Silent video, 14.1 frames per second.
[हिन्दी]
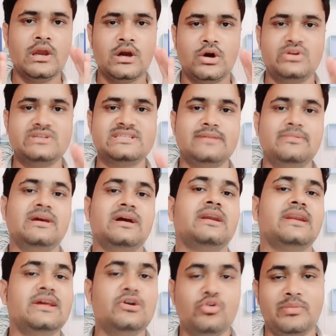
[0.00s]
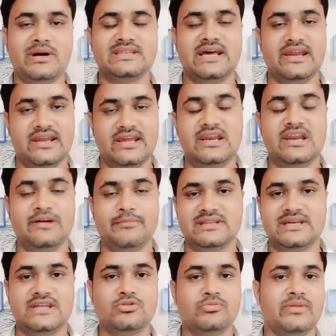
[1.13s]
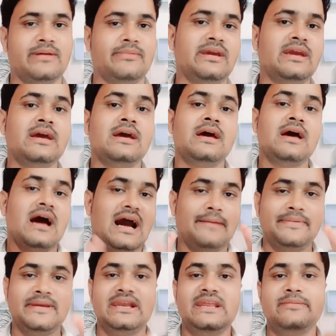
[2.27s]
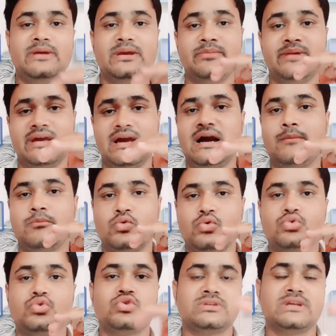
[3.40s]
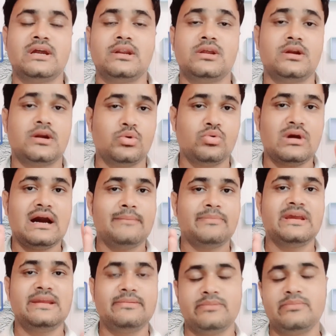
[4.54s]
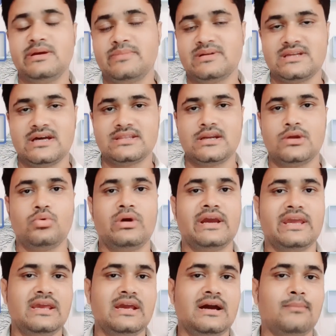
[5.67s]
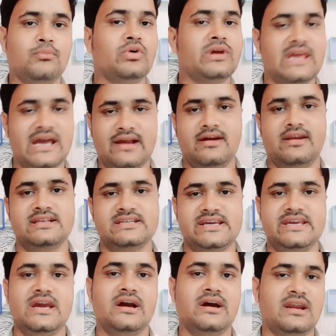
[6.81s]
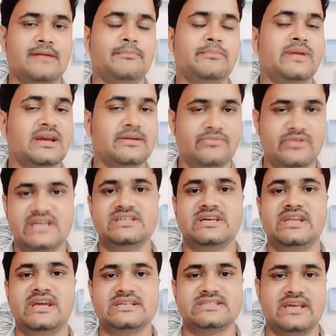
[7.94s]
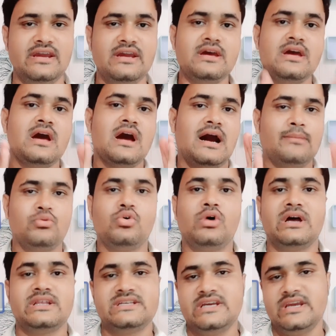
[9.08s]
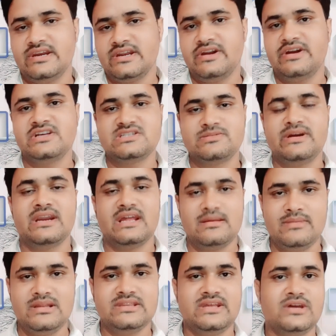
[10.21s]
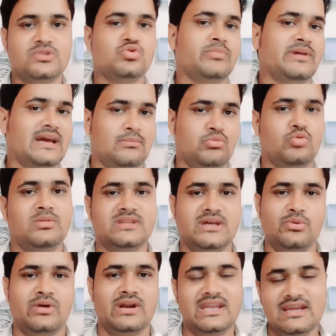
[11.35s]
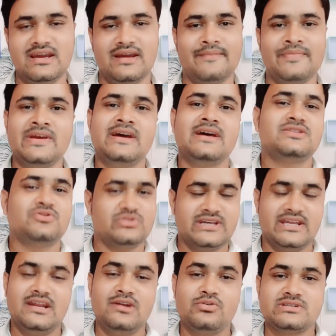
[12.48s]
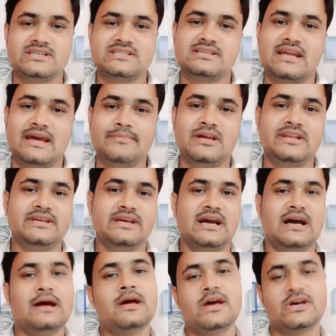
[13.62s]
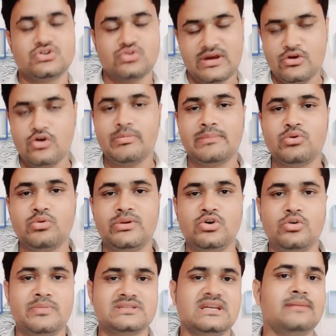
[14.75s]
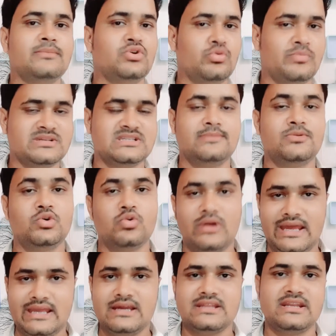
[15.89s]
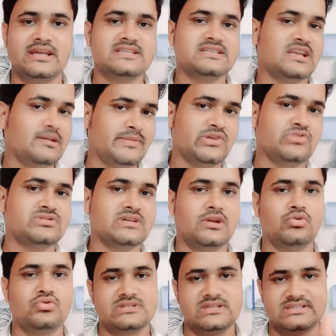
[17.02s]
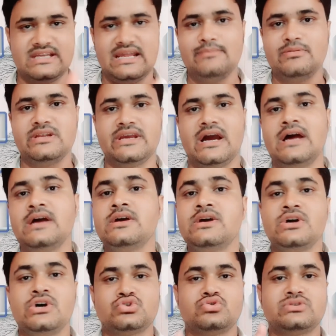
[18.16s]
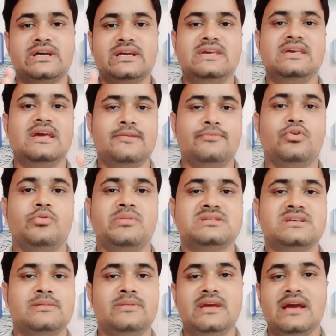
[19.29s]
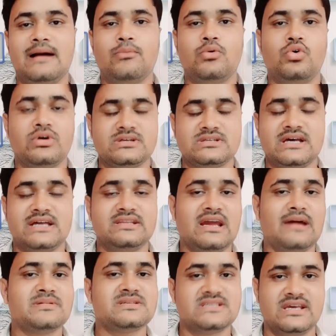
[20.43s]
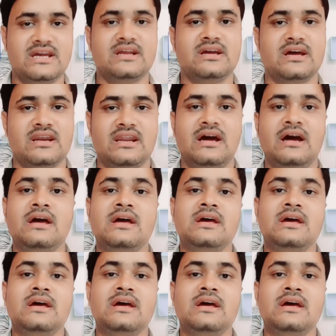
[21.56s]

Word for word: और इससे भी अगर नहीं हो पाता है नहीं लग पाता है तो मैं भी आपके लिए भी मैं आपको ढूंढता रहूँगा आपके लिए भी मैं बताता रहूँगा कि आपको क्या करना चाहिए अगर आप एक विलेज एरिया से हैं आपको अच्छी इंटरनेट स्पीड नहीं मिलती है तो मैं आपको बताऊँगा ठीक है तो चैनल को सब्सक्राइब कर लीजिएगा सो आई होप आपको वीडियो पसंद है वीडियो पसंद है वीडियो को लाइक कर देना चैनल पर नहीं चैनल को सब्सक्राइब कर लीजिएगा सोचा कि ये इन्फॉर्मेशन भी आप लोगों के साथ यहाँ पर शेयर करना